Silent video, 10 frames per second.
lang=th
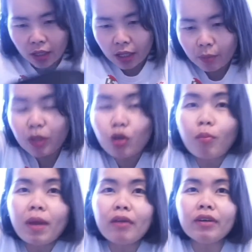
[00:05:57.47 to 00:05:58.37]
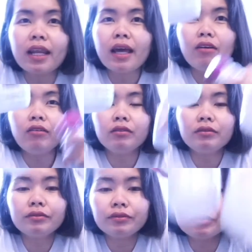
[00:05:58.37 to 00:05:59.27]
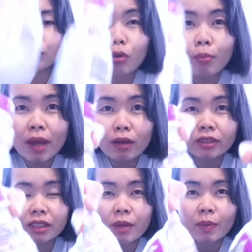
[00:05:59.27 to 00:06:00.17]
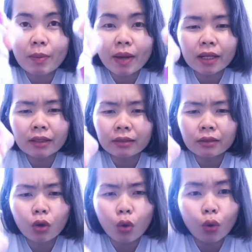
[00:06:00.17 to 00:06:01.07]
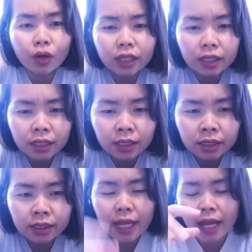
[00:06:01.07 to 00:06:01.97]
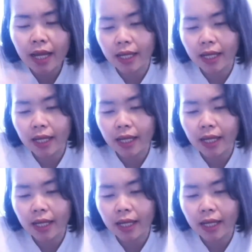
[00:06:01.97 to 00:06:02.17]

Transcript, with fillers: ก็มี นมแมว อีกแล้วนมแมวซื้อมาประมาณโหลหนึ่งได้